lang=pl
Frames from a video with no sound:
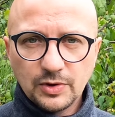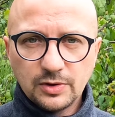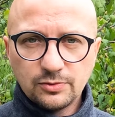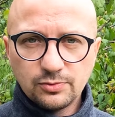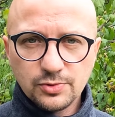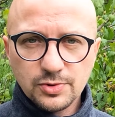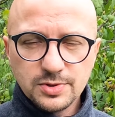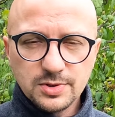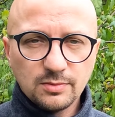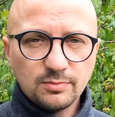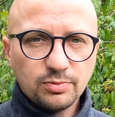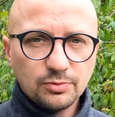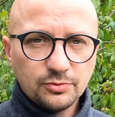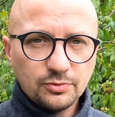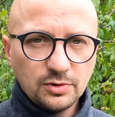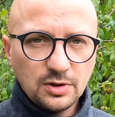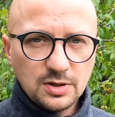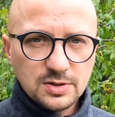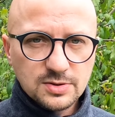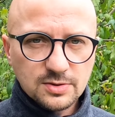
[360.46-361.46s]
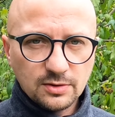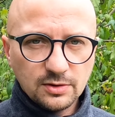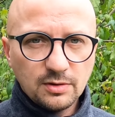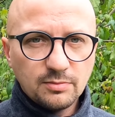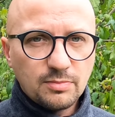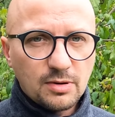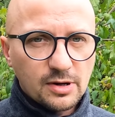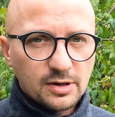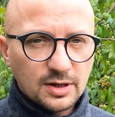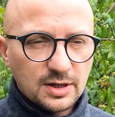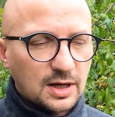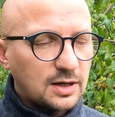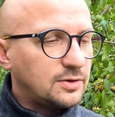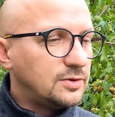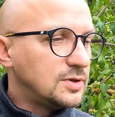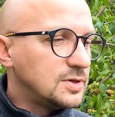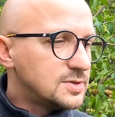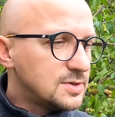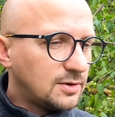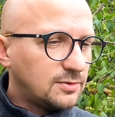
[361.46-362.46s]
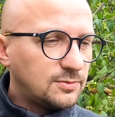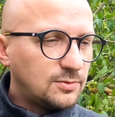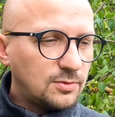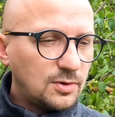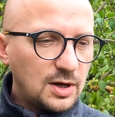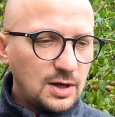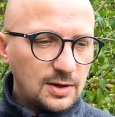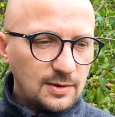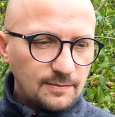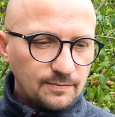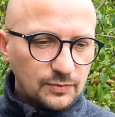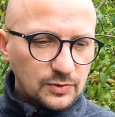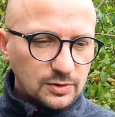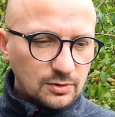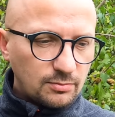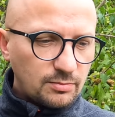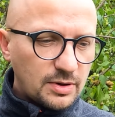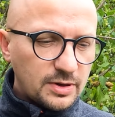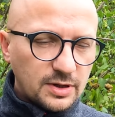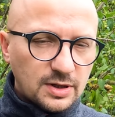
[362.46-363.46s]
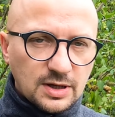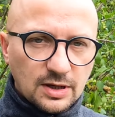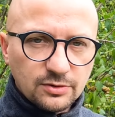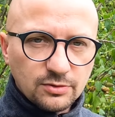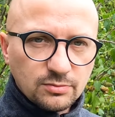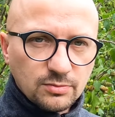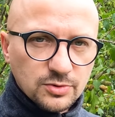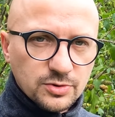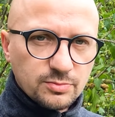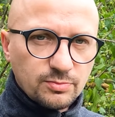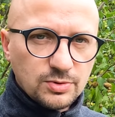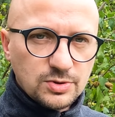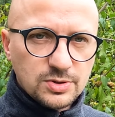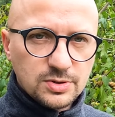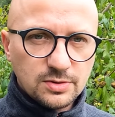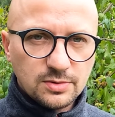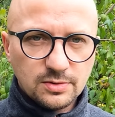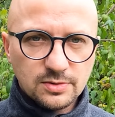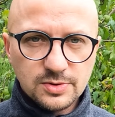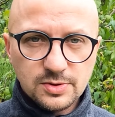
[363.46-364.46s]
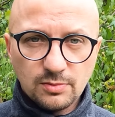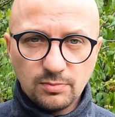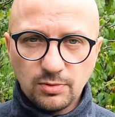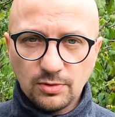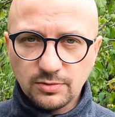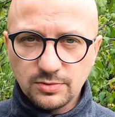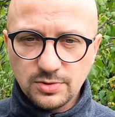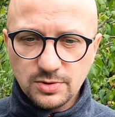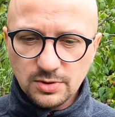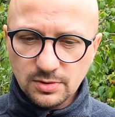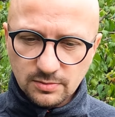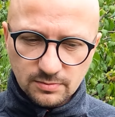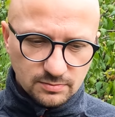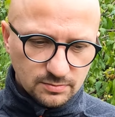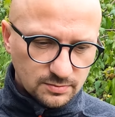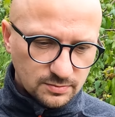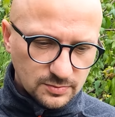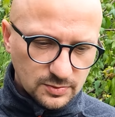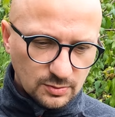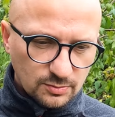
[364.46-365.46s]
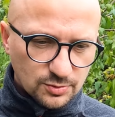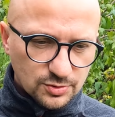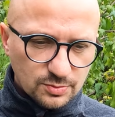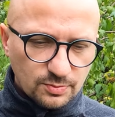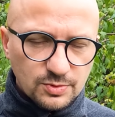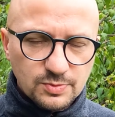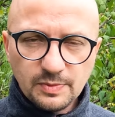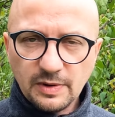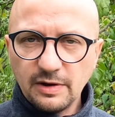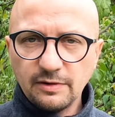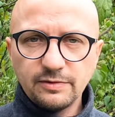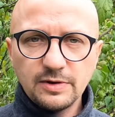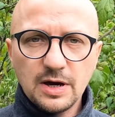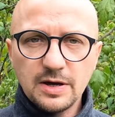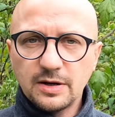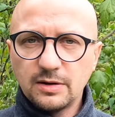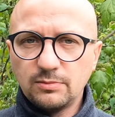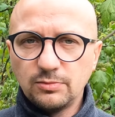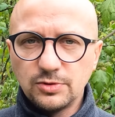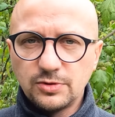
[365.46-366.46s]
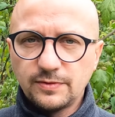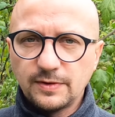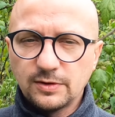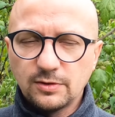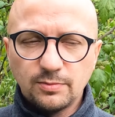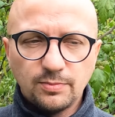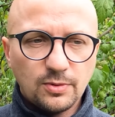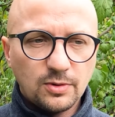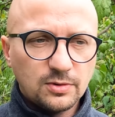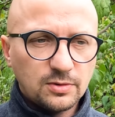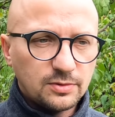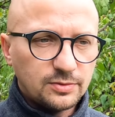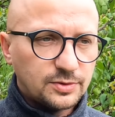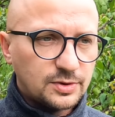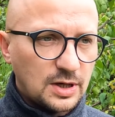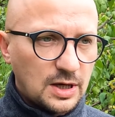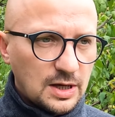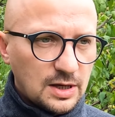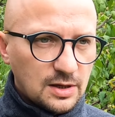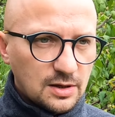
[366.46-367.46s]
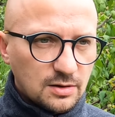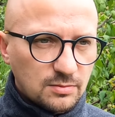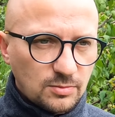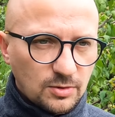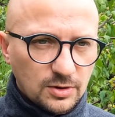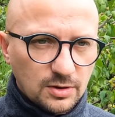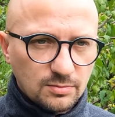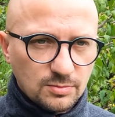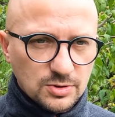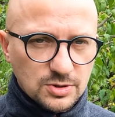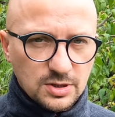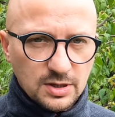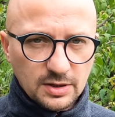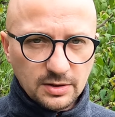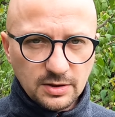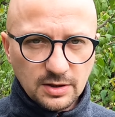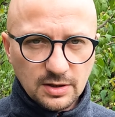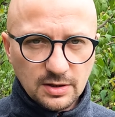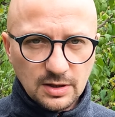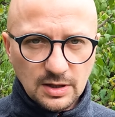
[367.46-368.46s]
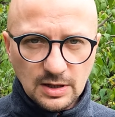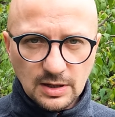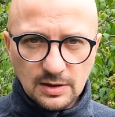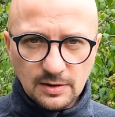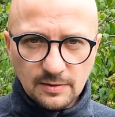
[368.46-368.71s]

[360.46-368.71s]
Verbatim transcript: którzy są po drugiej stronie barykady. I znowu, tą barykadą może być co bądź. To może być moja wiara, mój światopogląd, moje myślenie,